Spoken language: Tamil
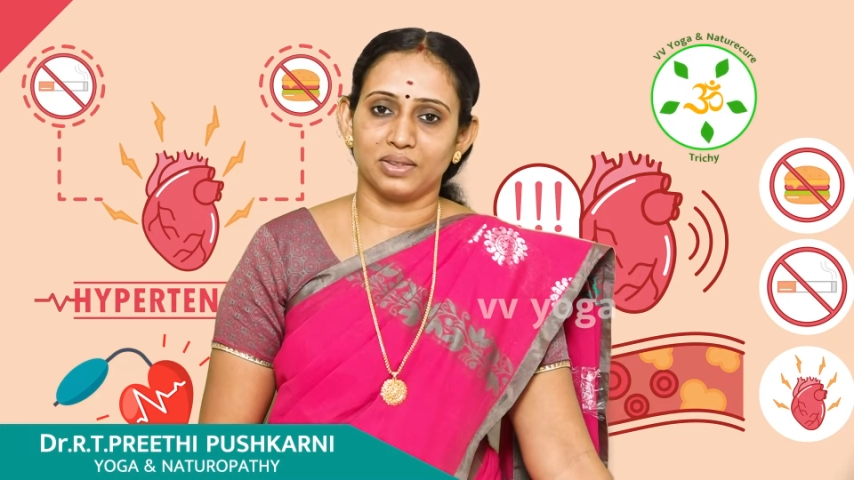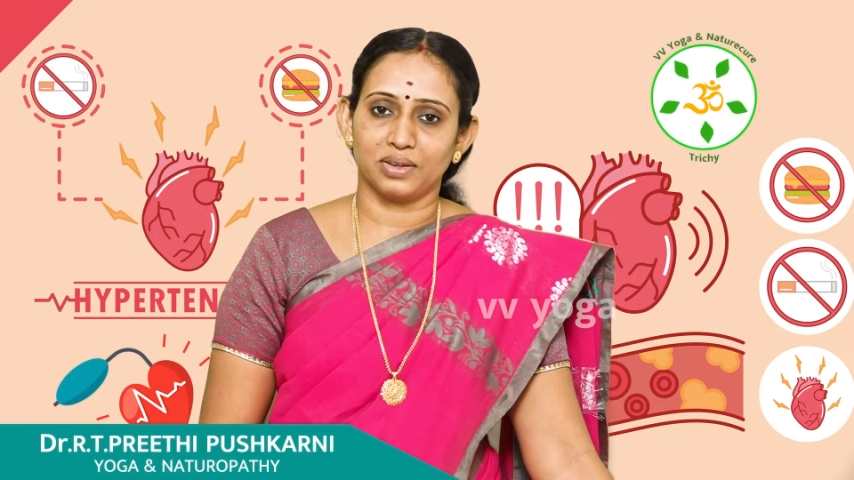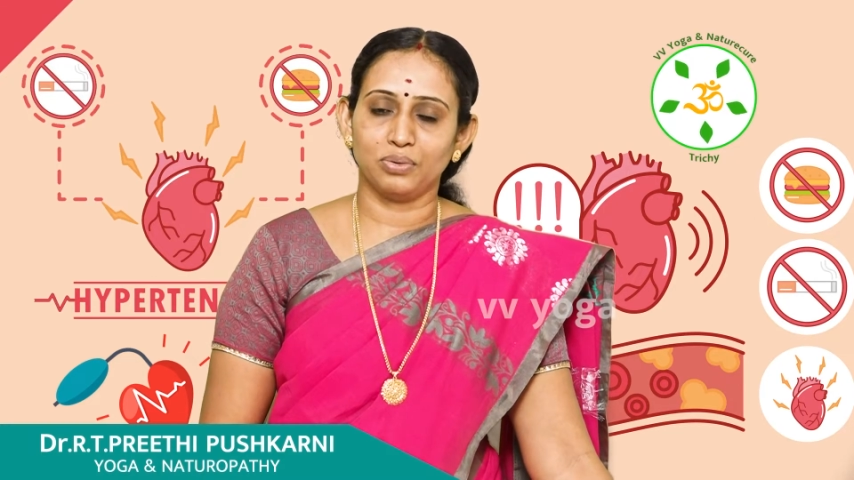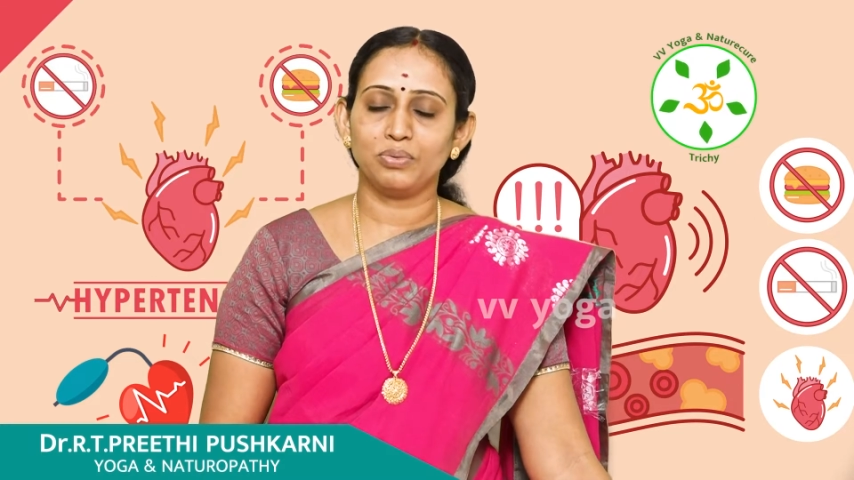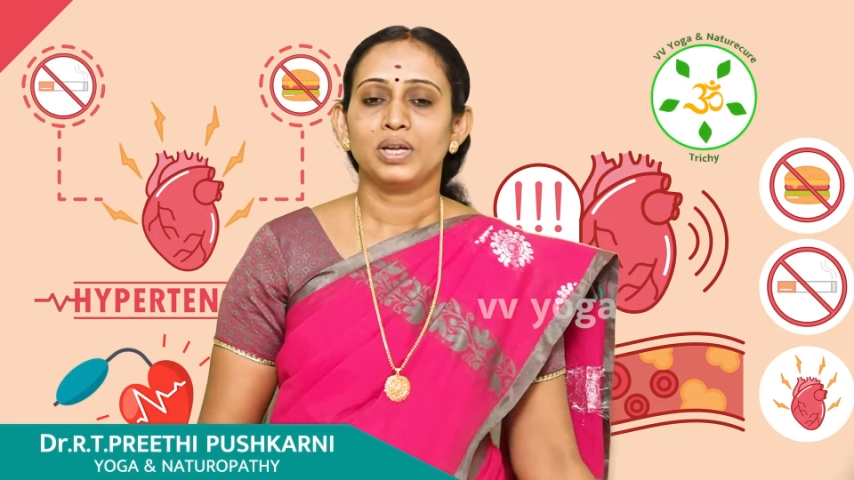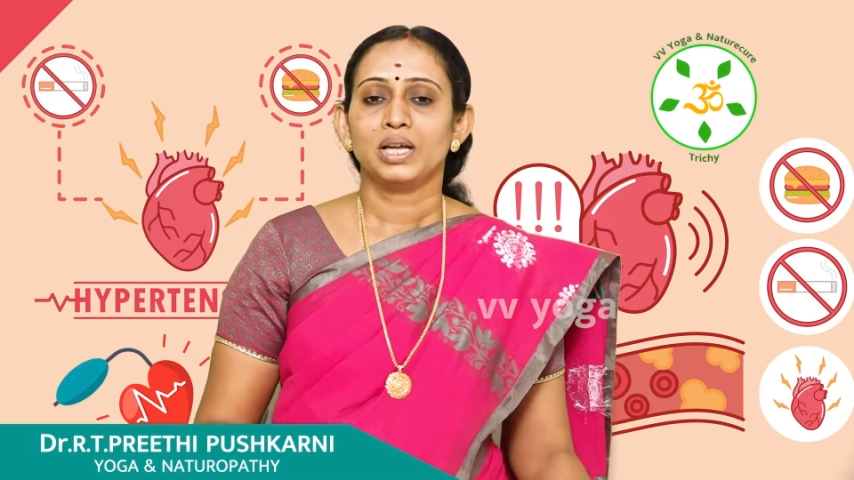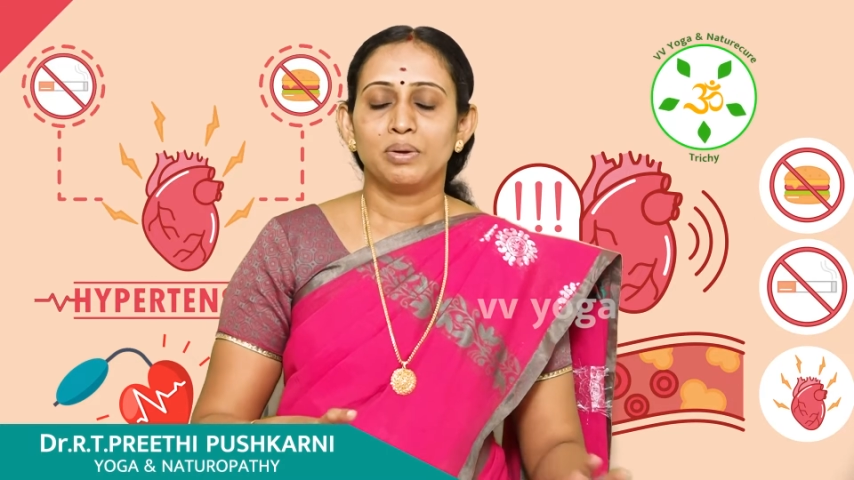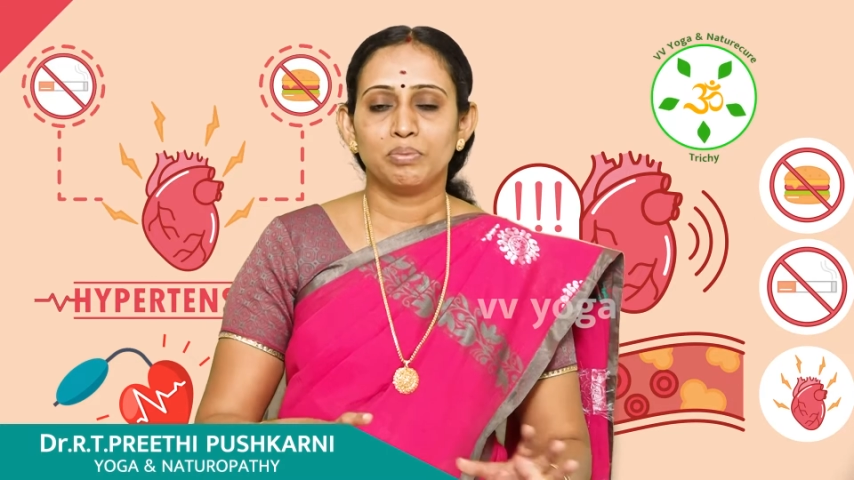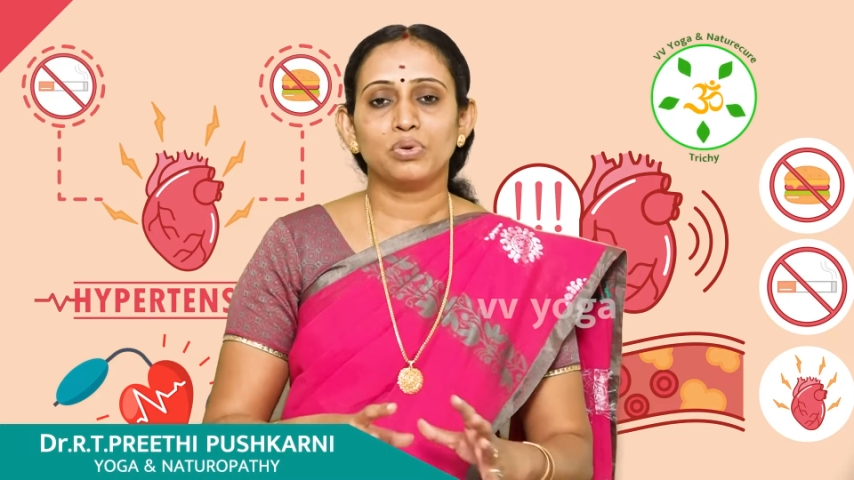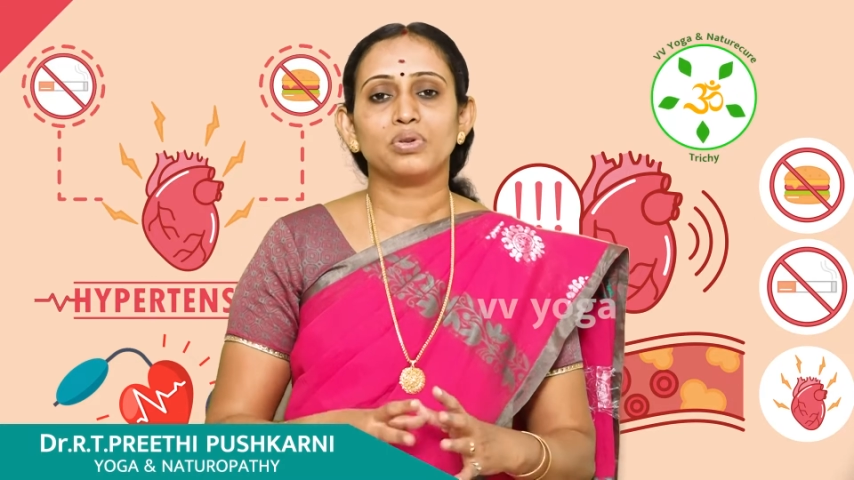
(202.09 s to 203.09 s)
இருந்தாலும்
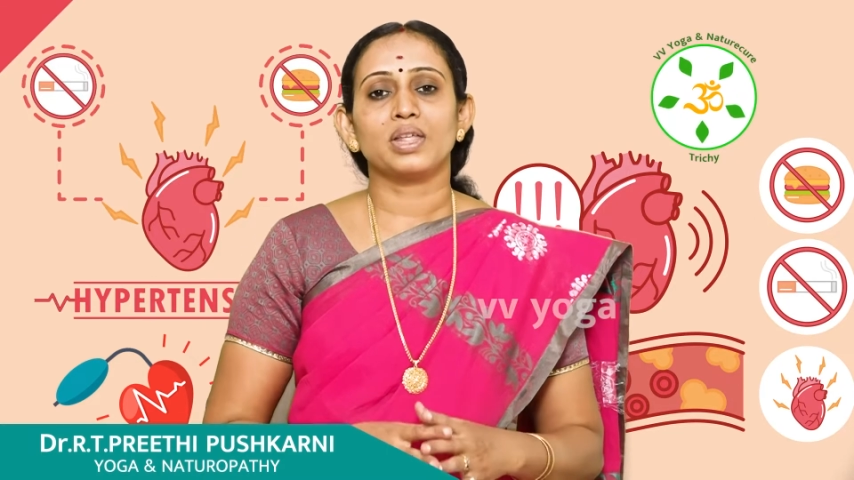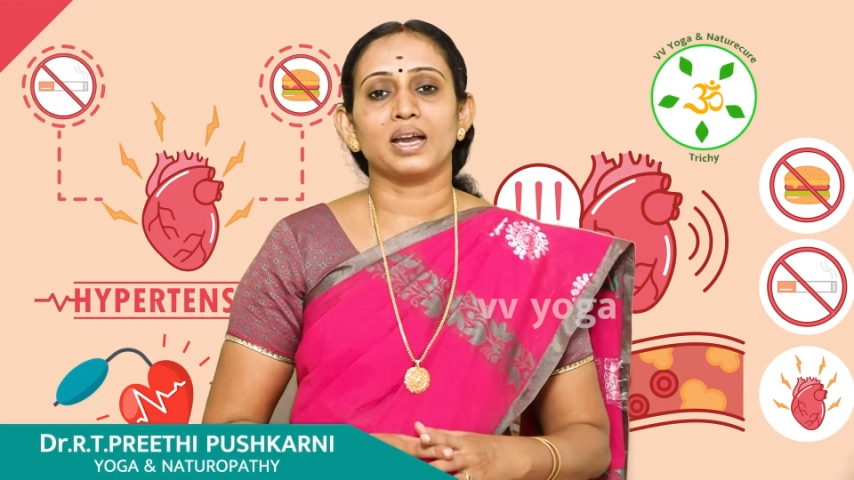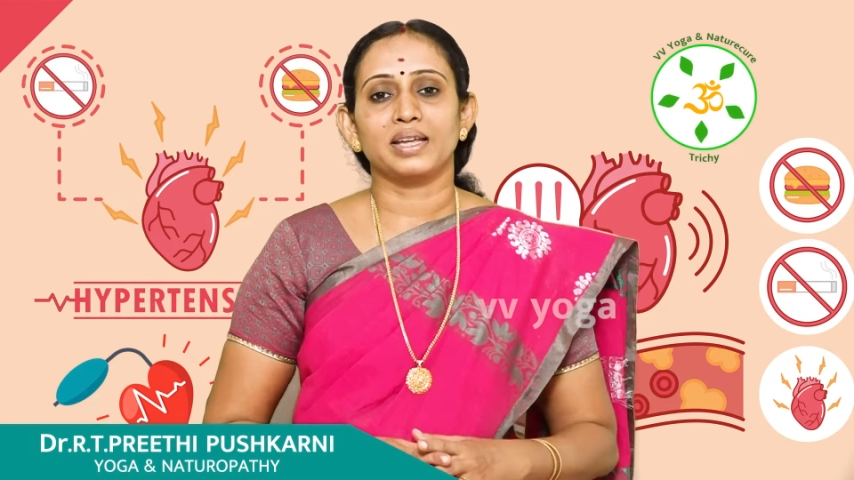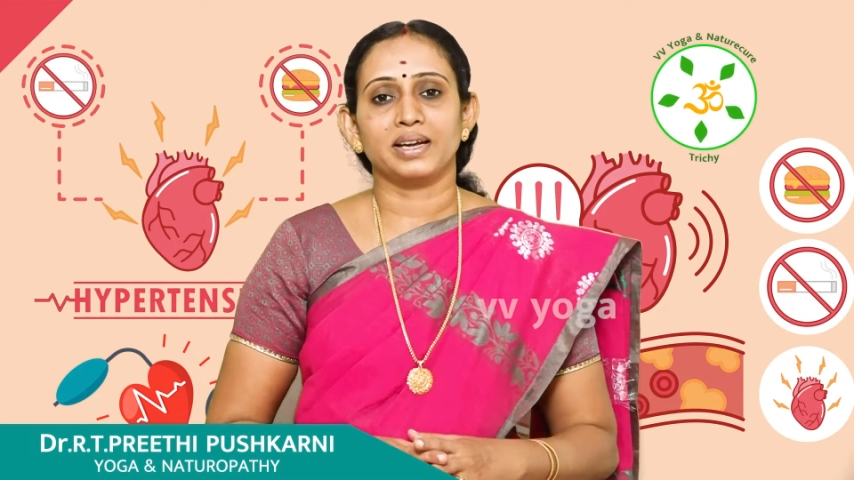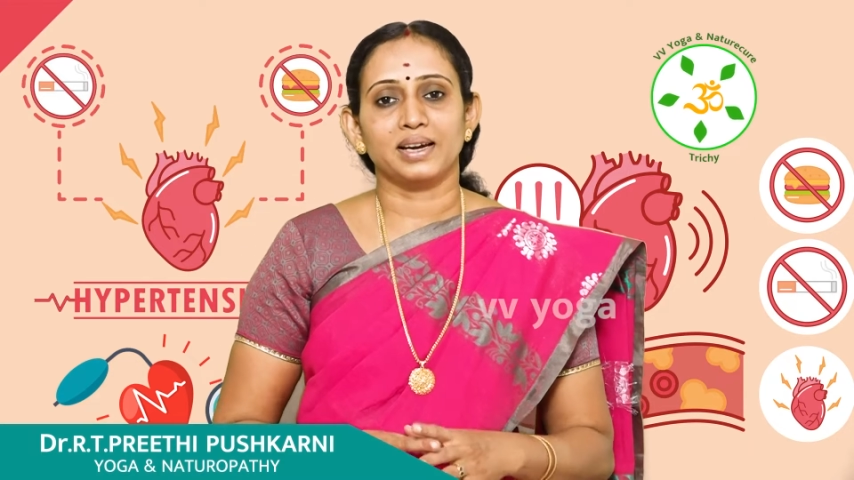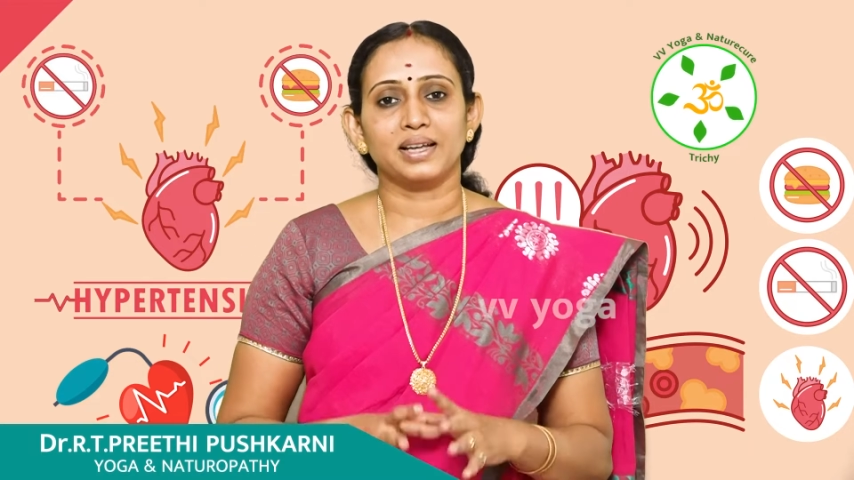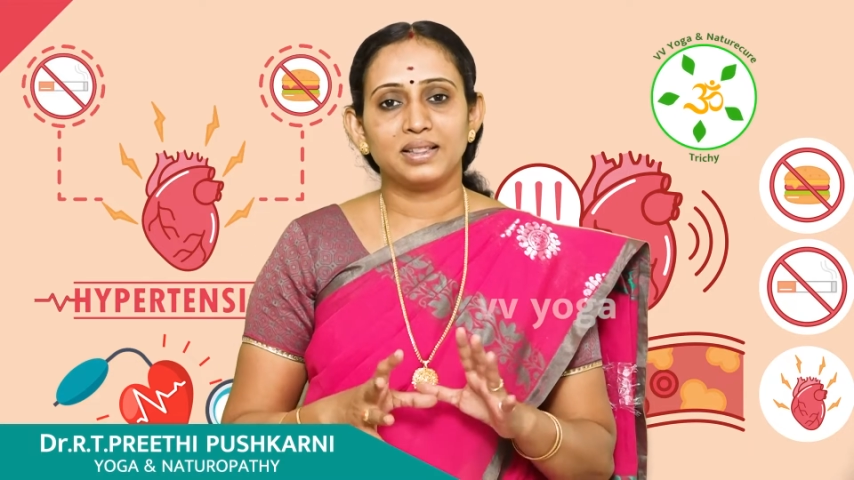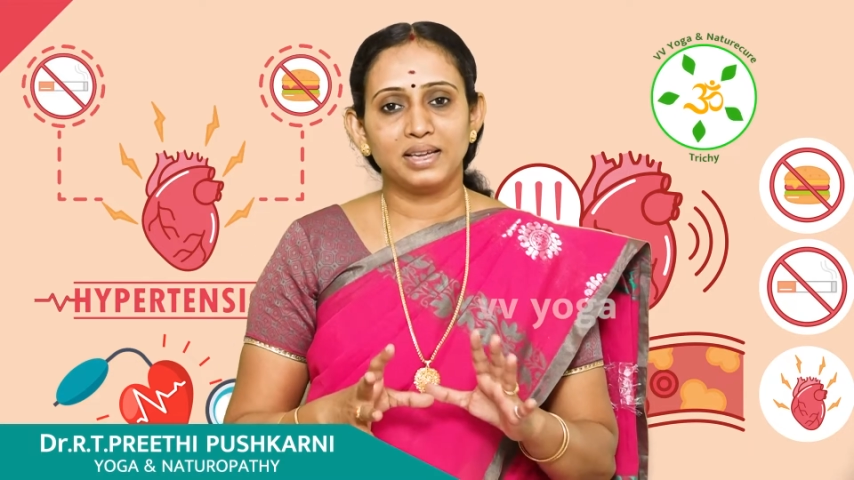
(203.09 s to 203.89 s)
முழு தானியங்களாக